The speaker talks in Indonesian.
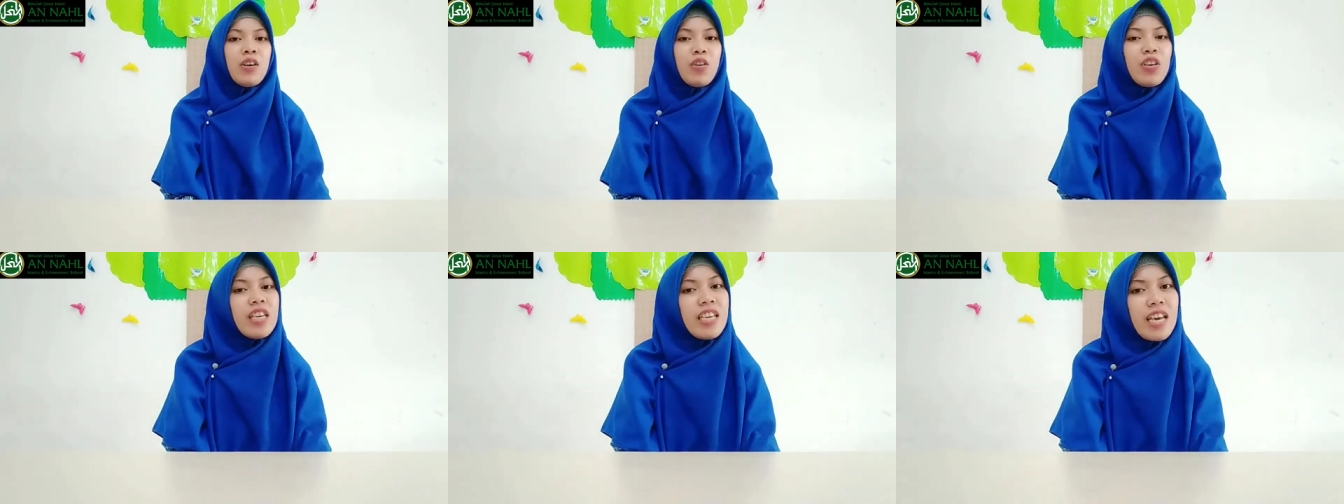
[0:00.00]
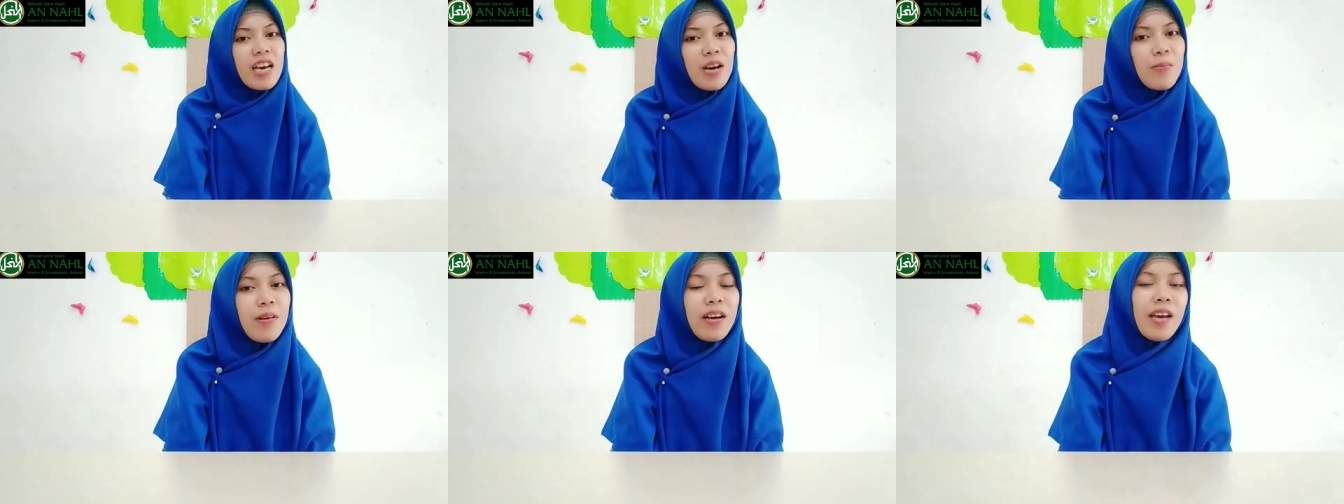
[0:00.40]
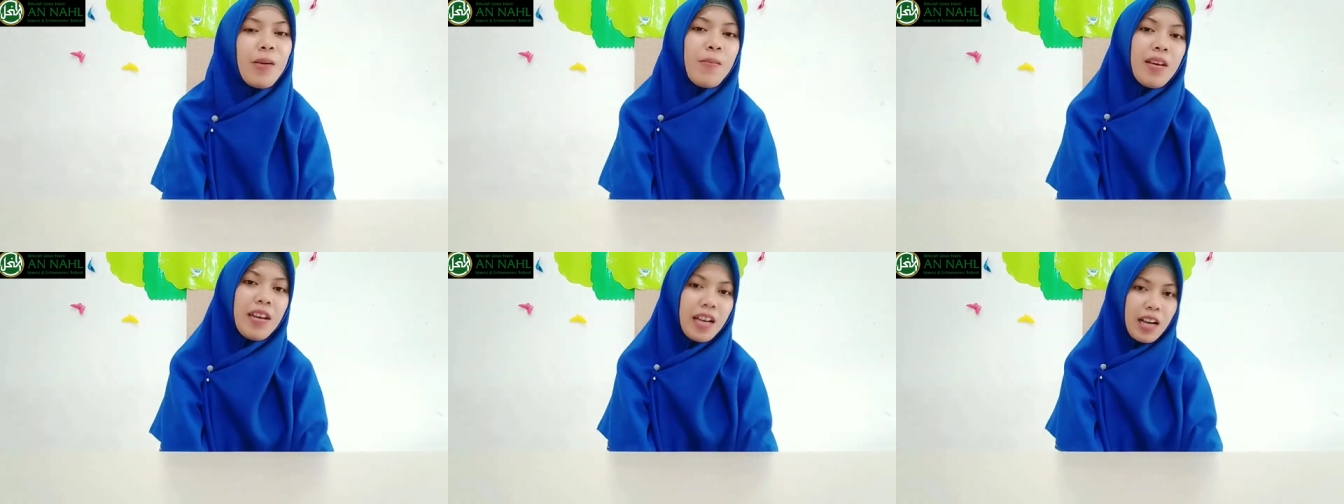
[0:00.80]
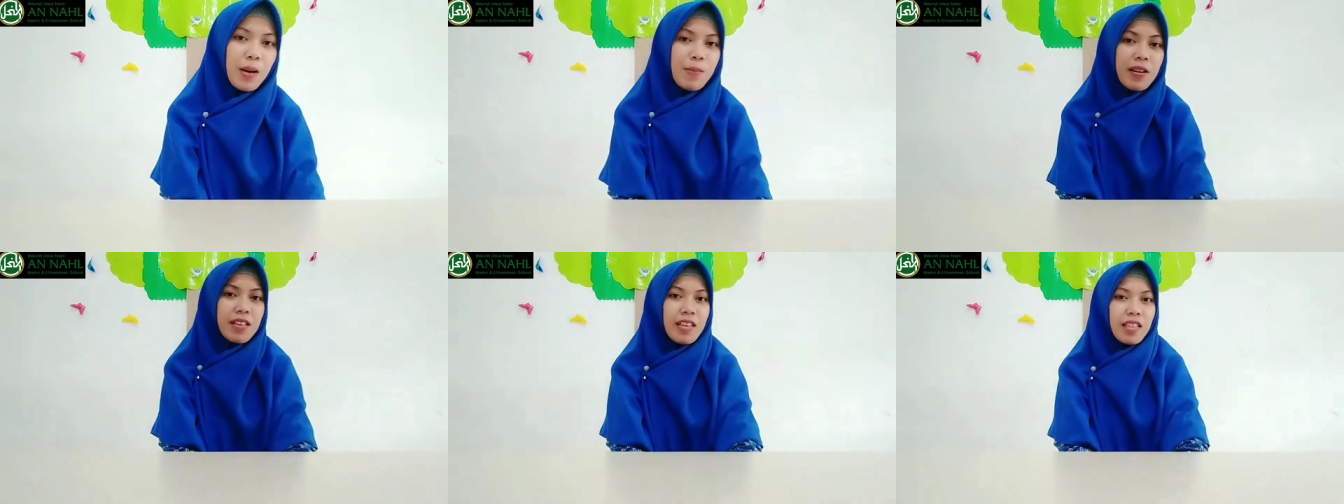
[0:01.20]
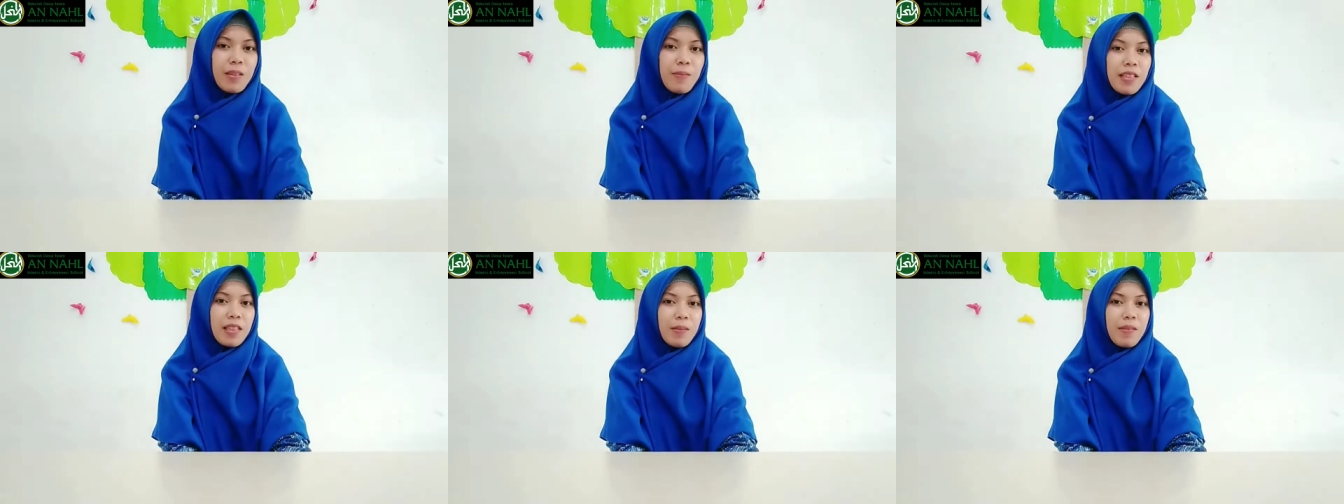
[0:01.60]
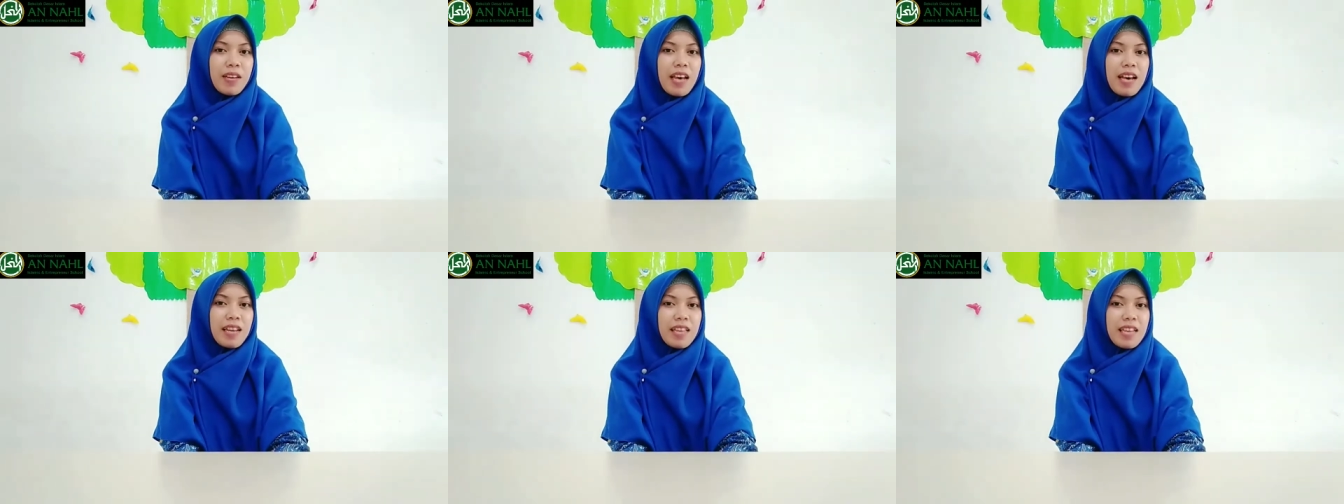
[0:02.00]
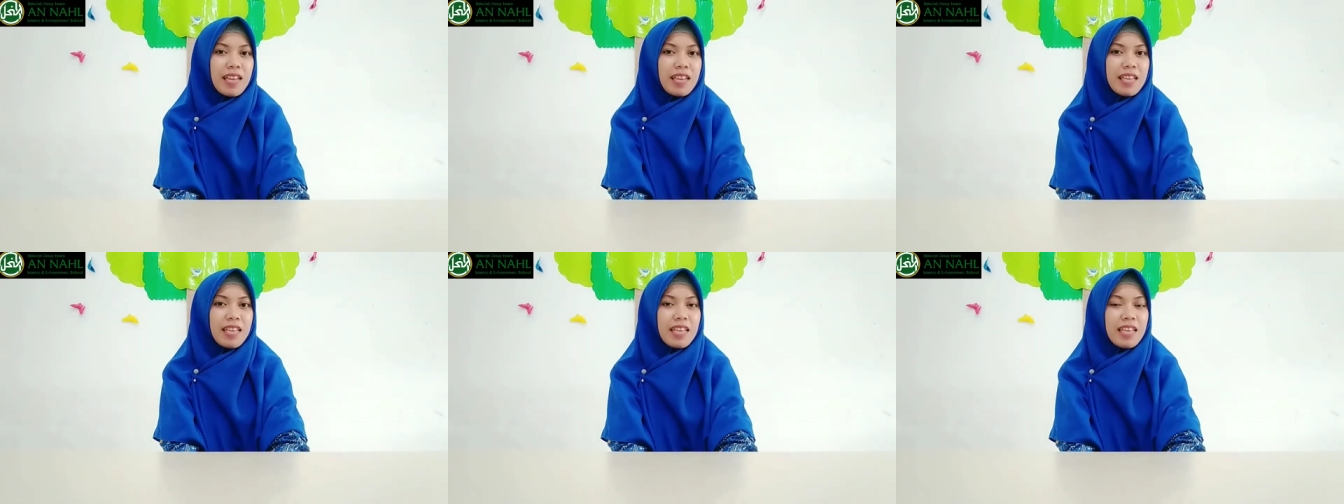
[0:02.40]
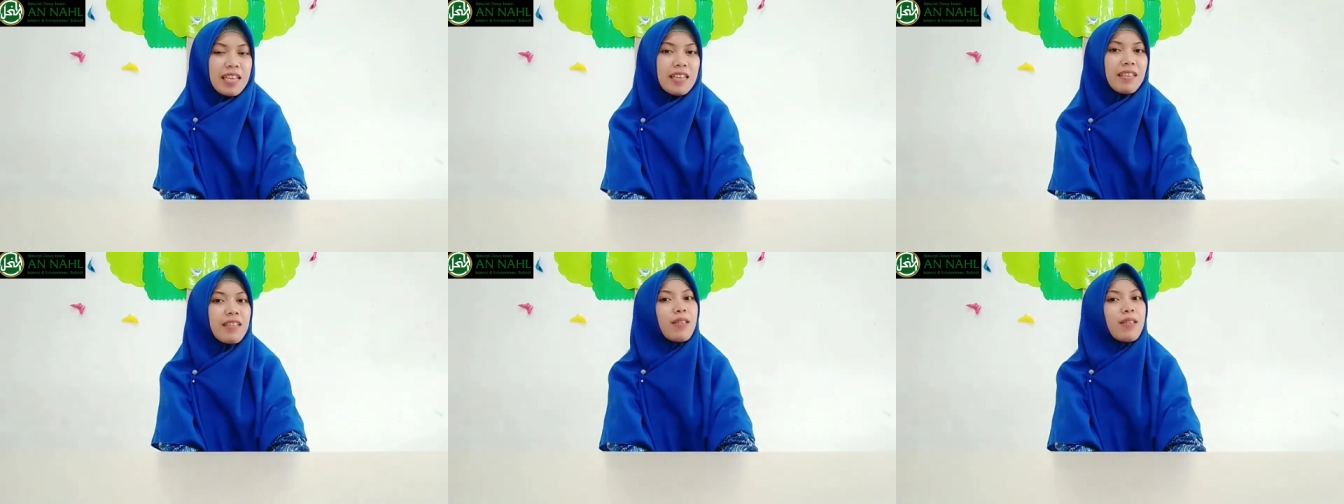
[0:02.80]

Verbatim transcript: Oh iya, bagaimana kabarnya teman-teman hari ini?